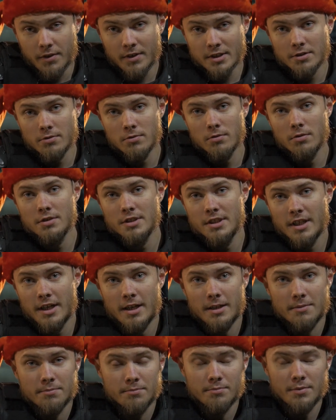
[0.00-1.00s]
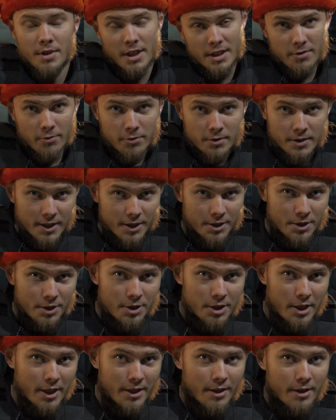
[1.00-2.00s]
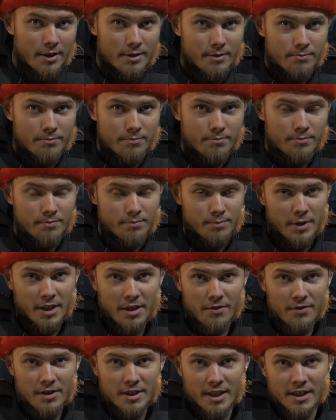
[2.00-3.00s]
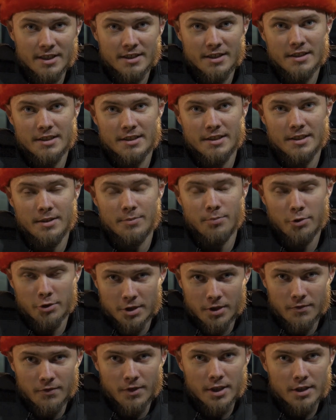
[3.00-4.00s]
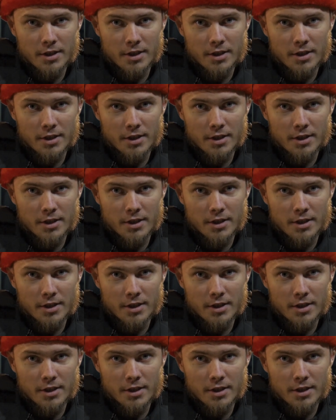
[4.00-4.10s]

Приветствую, друзья! Меня зовут Саша Джаггер. По давней традиции, после